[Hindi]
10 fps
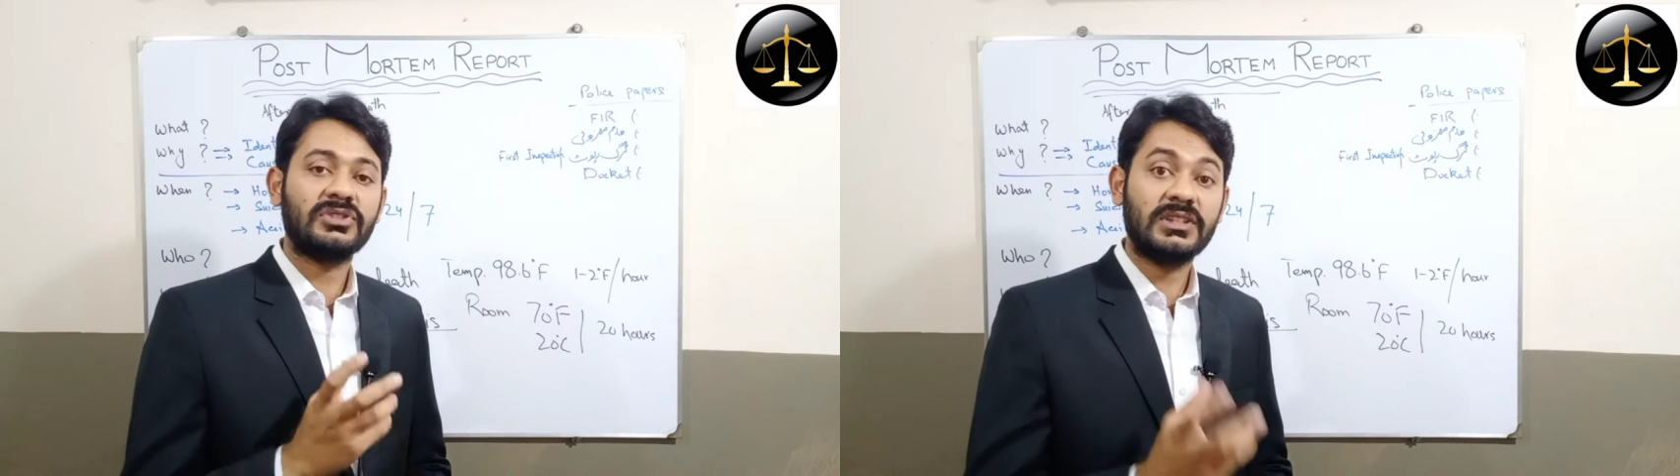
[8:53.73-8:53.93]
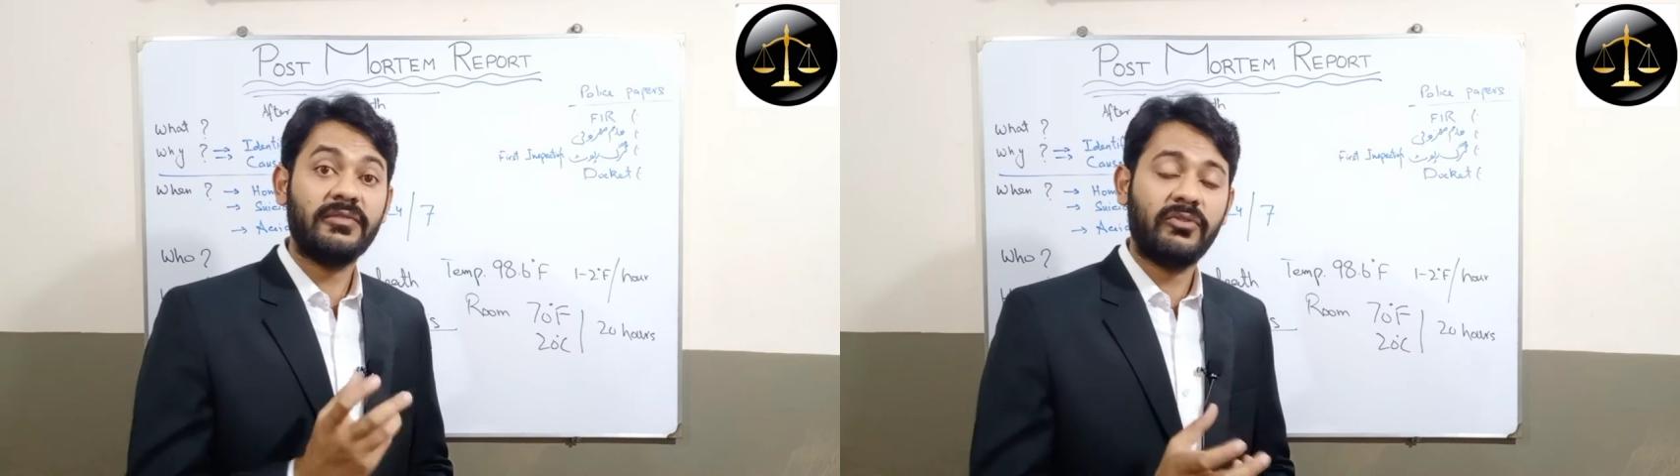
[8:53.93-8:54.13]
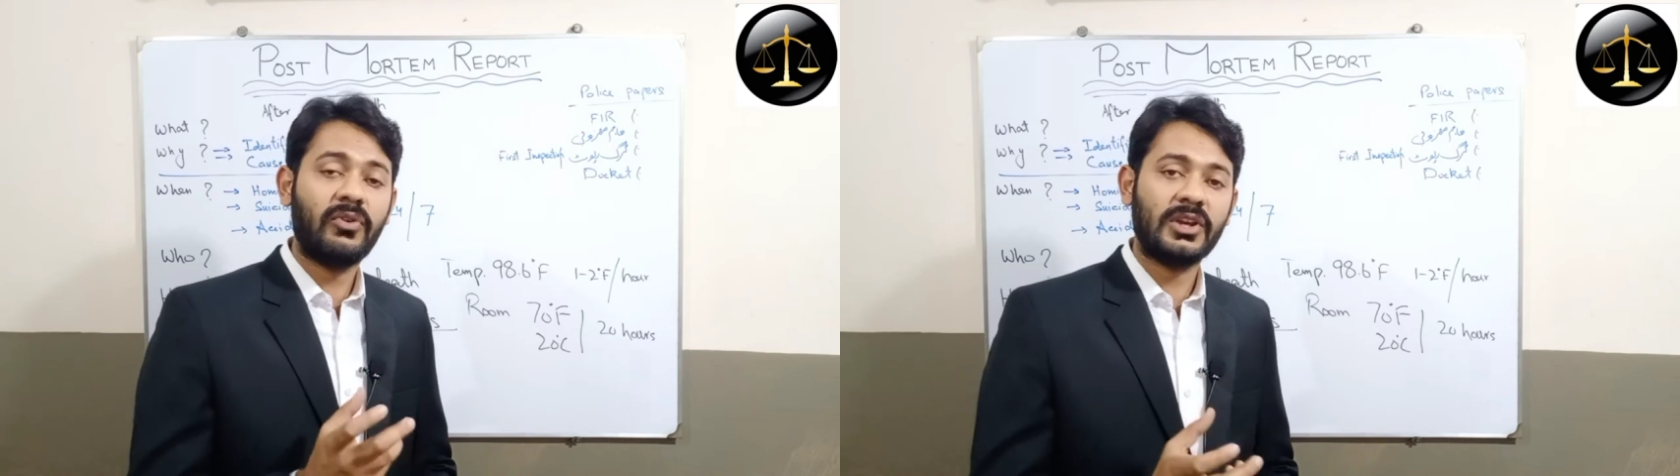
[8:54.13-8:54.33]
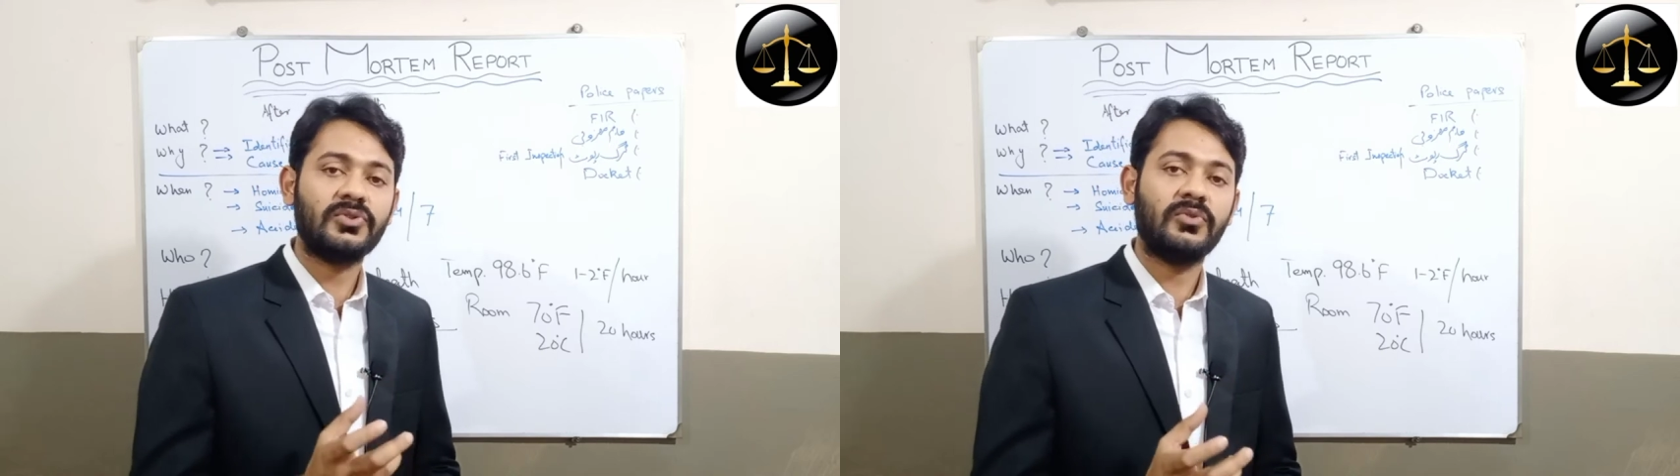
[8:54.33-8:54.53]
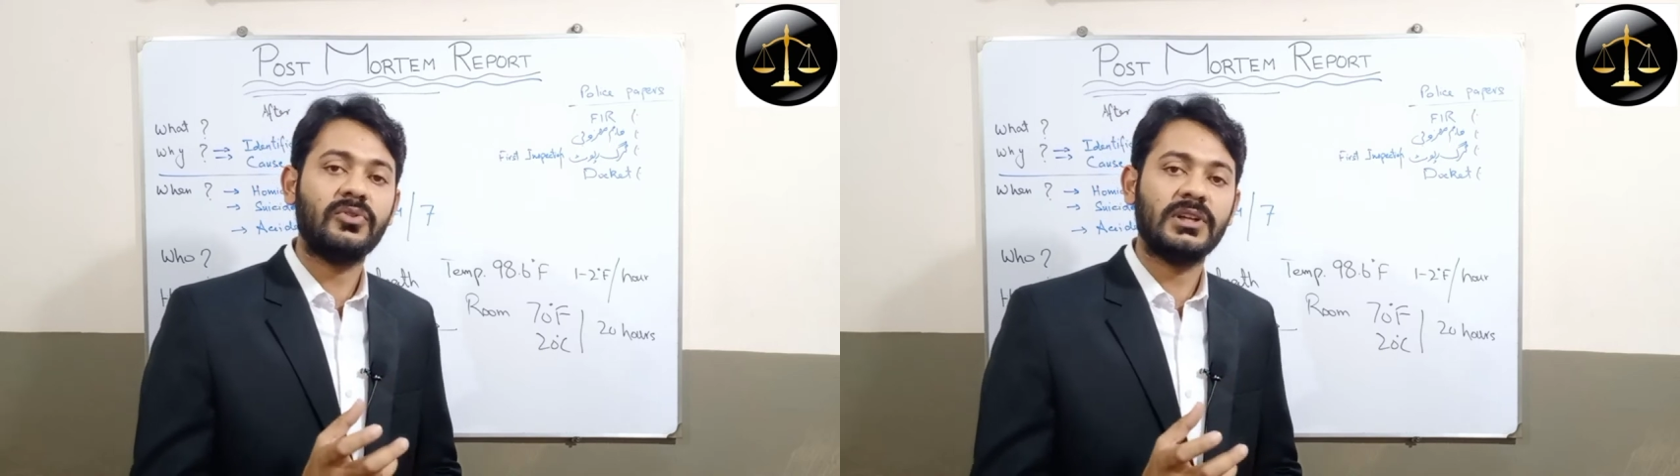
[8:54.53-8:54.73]
स्टिफ होना
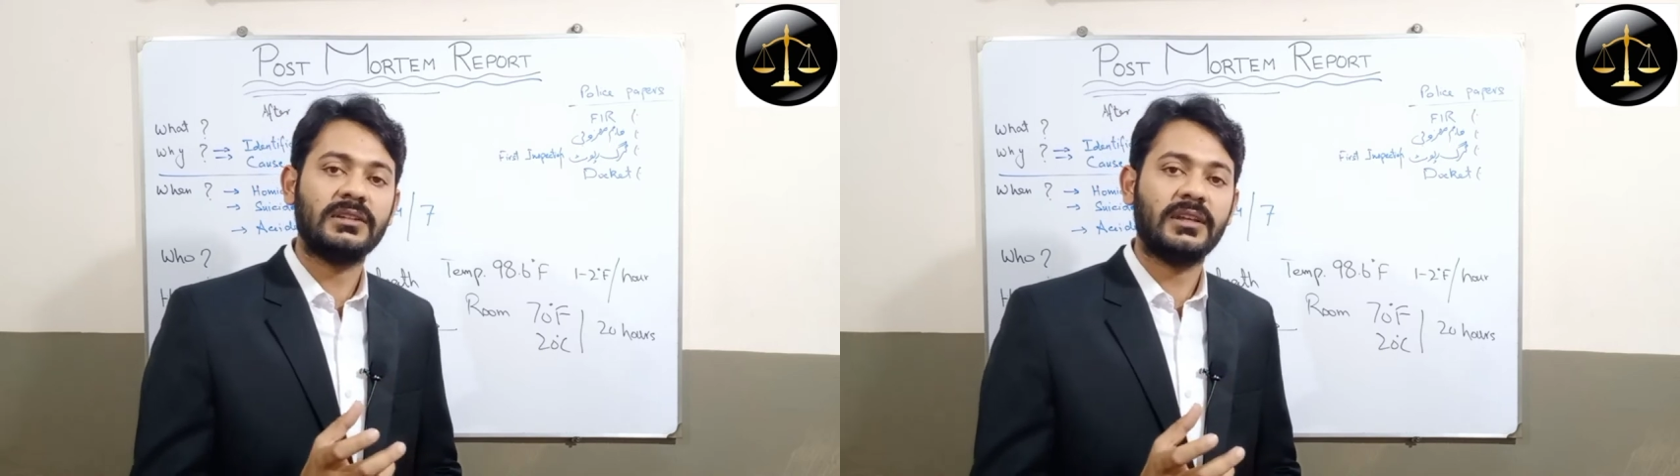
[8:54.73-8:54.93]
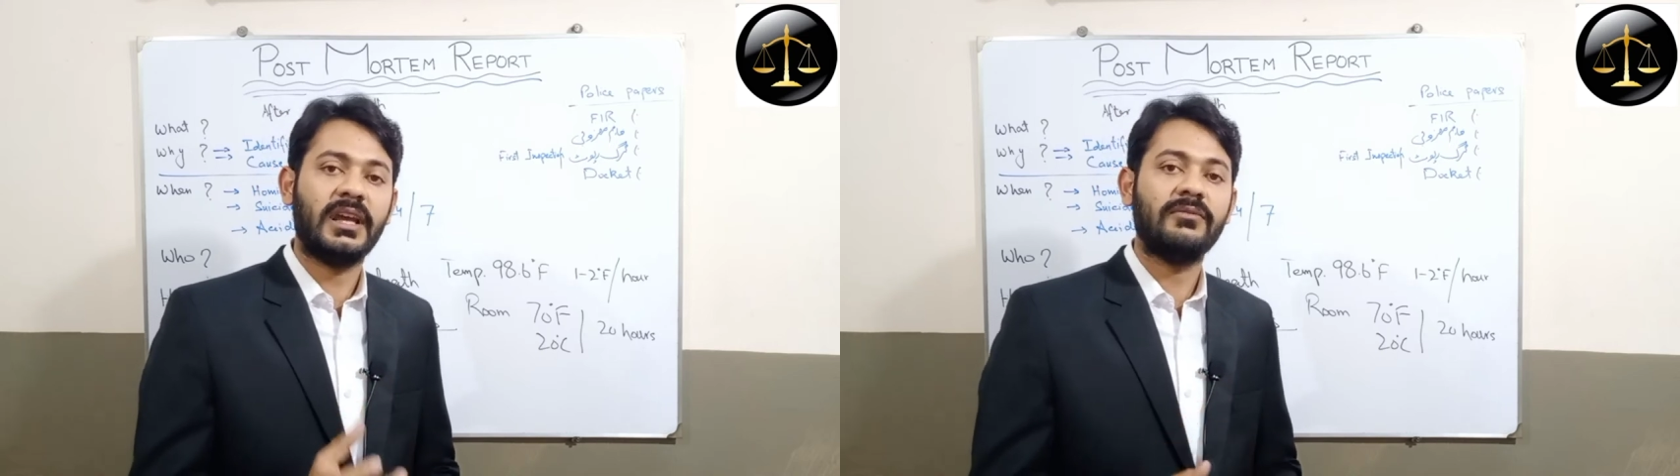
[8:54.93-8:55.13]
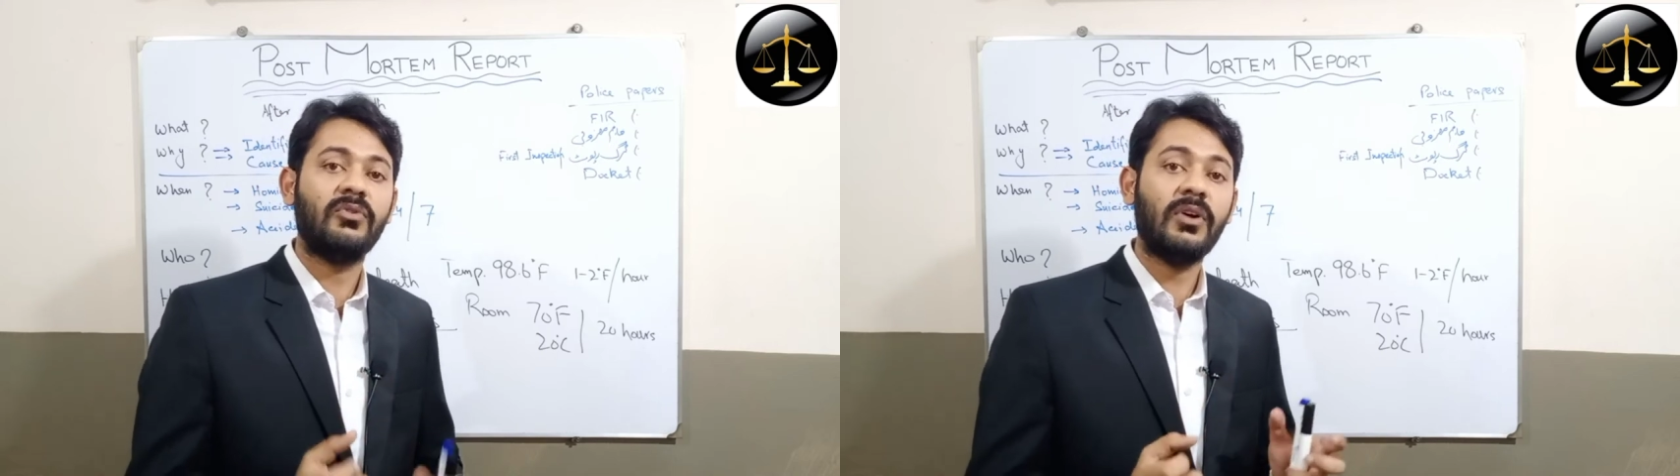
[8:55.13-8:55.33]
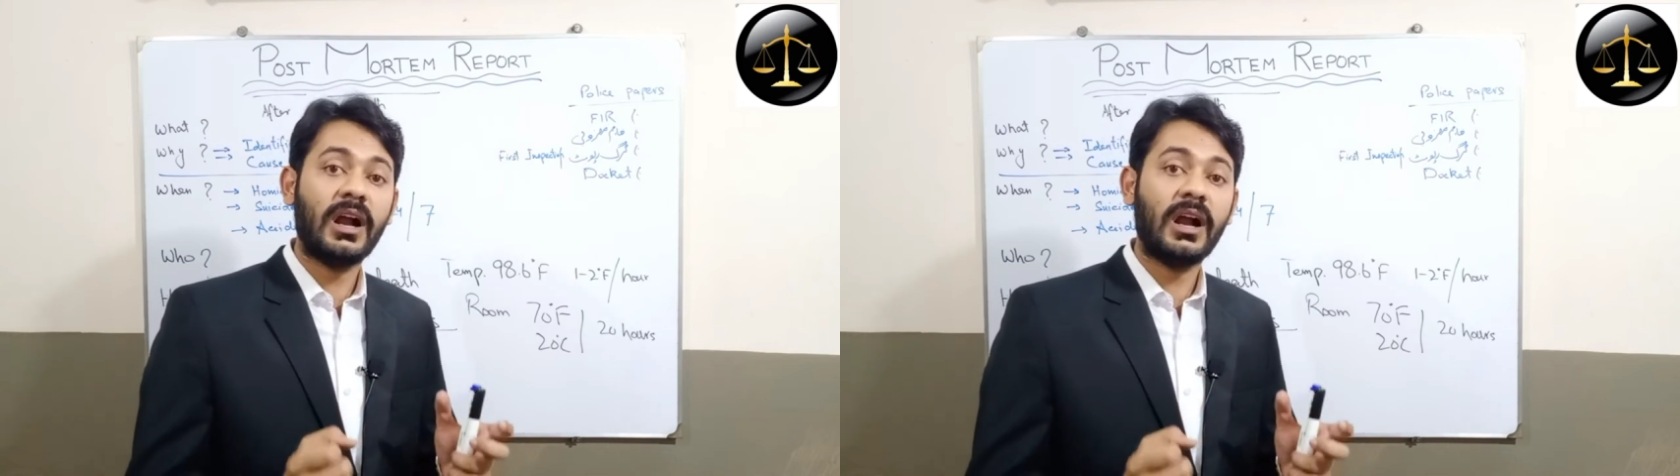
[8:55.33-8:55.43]
शुरू हो जाते हैं वो